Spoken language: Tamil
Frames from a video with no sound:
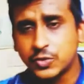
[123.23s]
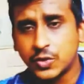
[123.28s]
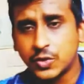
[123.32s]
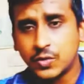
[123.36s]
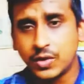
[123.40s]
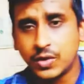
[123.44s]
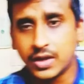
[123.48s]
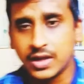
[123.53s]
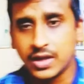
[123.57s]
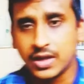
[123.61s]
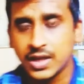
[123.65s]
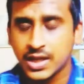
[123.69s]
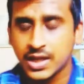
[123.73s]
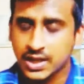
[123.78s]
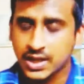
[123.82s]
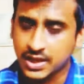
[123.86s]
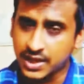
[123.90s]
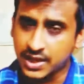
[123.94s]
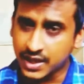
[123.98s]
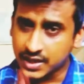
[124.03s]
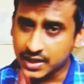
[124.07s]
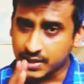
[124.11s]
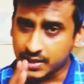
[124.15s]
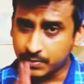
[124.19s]
ஒரு தத்துவம்
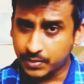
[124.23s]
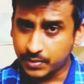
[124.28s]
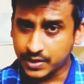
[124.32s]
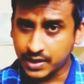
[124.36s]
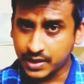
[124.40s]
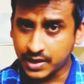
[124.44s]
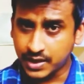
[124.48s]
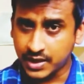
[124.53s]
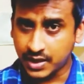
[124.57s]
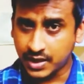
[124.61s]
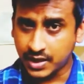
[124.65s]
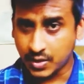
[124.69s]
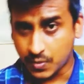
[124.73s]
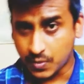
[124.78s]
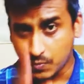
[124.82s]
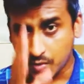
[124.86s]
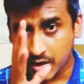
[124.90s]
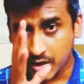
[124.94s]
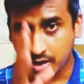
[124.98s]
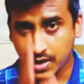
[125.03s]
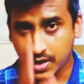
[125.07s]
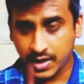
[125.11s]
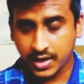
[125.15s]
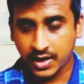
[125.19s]
சொல்லுவார் எதை பற்றி
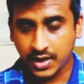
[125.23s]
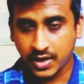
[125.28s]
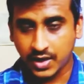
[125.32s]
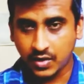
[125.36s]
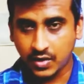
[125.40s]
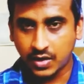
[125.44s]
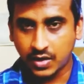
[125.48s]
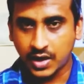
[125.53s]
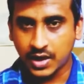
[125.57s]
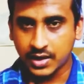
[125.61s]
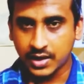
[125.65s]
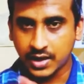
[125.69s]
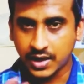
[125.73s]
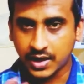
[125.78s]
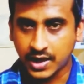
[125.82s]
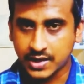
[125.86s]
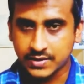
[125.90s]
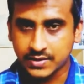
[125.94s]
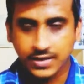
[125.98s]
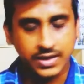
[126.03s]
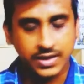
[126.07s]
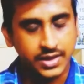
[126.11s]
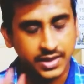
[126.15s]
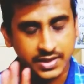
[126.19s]
நீங்கள் ரொம்ப நினைக்கிறீங்களோ
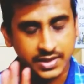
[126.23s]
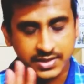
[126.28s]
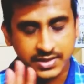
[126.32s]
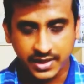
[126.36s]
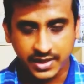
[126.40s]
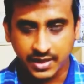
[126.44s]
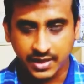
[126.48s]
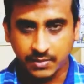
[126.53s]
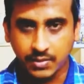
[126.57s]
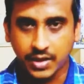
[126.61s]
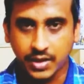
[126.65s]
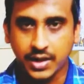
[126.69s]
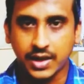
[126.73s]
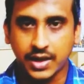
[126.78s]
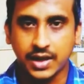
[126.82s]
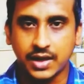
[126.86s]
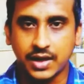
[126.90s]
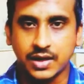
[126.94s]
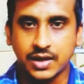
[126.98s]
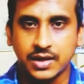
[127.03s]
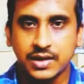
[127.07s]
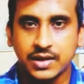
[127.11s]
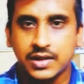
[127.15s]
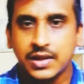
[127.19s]
அதை கடைசியாக நீங்கள்
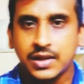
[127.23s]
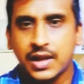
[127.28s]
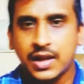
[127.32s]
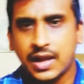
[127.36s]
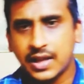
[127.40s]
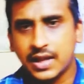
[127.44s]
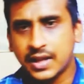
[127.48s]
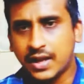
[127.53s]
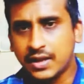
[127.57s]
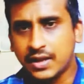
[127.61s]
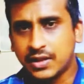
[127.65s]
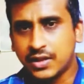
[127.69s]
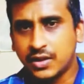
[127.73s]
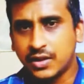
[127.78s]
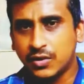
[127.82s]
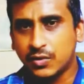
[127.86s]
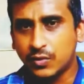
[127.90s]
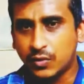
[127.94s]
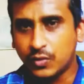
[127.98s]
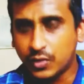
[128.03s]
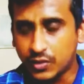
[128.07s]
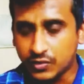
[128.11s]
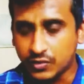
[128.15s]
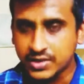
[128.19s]
செய்ய மாட்டீங்க
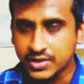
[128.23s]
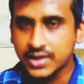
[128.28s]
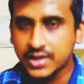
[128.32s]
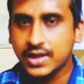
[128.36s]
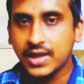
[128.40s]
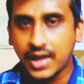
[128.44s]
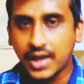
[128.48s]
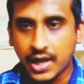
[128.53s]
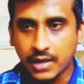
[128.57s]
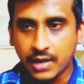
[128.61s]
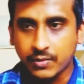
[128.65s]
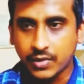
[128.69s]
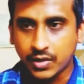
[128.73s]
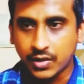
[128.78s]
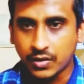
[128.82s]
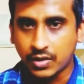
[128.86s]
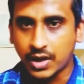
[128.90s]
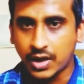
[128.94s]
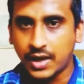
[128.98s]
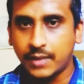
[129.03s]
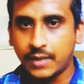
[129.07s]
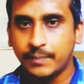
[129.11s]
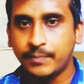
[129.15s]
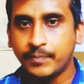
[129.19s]
அதாவது ஒரு விஷயம்
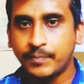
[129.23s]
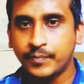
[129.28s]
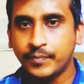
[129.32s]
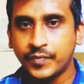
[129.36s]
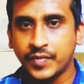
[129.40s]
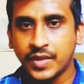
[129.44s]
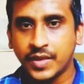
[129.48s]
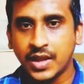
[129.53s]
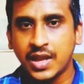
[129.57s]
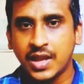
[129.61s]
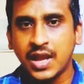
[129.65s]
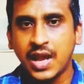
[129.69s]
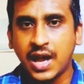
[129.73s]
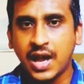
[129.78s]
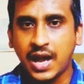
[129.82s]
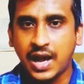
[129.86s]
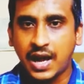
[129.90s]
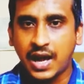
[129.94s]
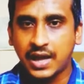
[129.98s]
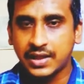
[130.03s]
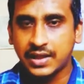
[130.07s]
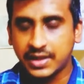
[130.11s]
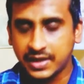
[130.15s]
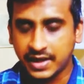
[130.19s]
நீங்கள் ஆரம்பிக்கணும்னா
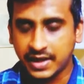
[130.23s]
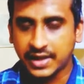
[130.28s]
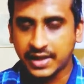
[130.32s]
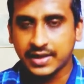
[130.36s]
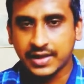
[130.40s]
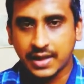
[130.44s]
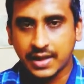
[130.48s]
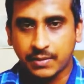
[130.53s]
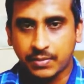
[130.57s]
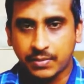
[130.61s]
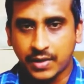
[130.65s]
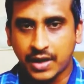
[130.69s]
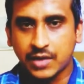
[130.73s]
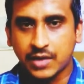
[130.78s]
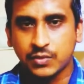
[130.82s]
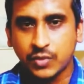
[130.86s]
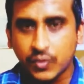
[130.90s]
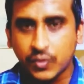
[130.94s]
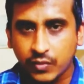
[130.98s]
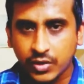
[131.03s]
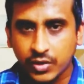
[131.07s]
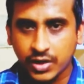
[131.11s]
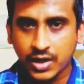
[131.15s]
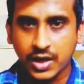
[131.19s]

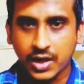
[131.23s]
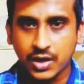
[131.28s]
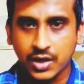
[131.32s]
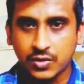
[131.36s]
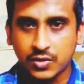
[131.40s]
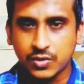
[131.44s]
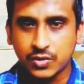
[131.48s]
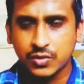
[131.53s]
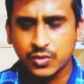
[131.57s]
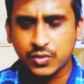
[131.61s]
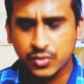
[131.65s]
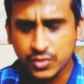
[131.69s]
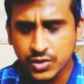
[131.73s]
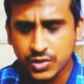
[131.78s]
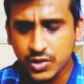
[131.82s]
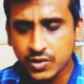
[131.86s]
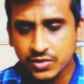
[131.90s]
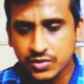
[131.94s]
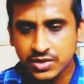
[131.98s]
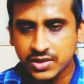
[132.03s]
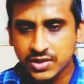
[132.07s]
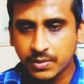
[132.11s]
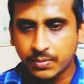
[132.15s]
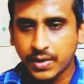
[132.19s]
அதுக்கேற்றாப்புல ஒவ்வொரு நாளும்
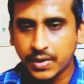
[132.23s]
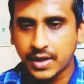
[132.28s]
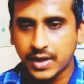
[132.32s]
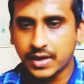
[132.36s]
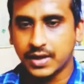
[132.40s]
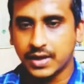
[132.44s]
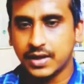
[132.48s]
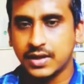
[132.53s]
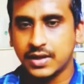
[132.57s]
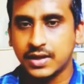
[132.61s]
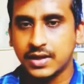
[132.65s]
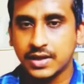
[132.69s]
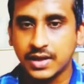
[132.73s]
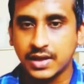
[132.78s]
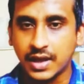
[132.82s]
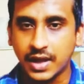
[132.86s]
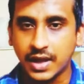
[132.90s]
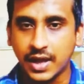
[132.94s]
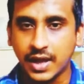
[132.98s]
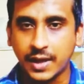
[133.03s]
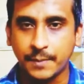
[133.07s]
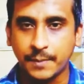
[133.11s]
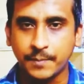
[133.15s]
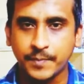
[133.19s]
கொஞ்சம் கொஞ்சம் ஸ்டெப்பாக
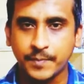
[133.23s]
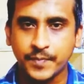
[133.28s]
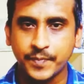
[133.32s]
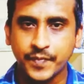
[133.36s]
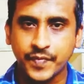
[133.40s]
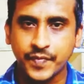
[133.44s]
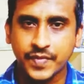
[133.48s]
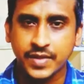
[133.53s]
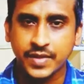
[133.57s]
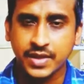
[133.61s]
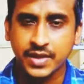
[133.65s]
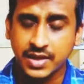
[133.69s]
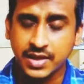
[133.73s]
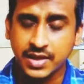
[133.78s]
எடுங்க ஏன்னா